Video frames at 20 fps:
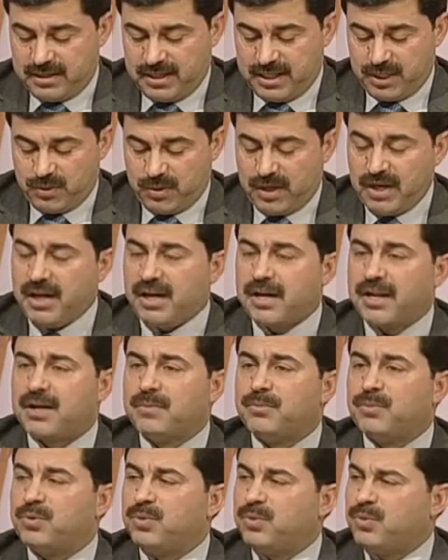أيها
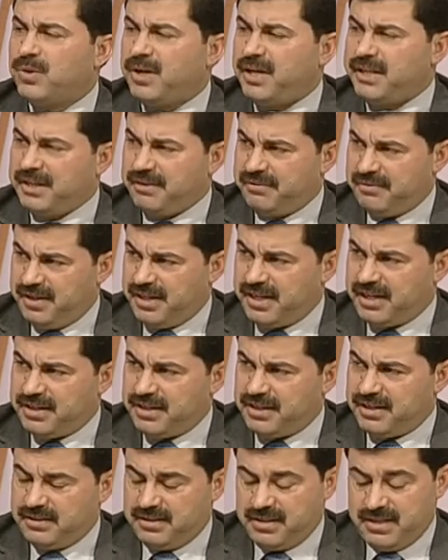العرب وهي
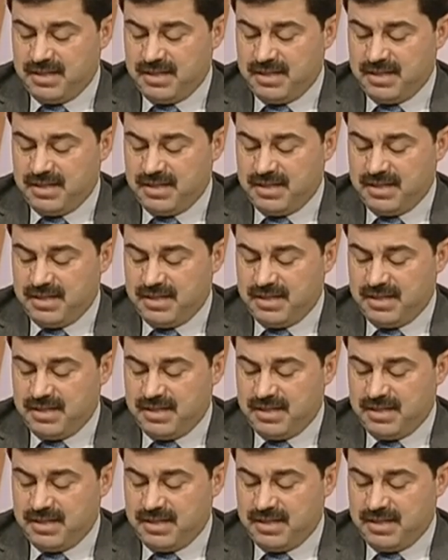فيها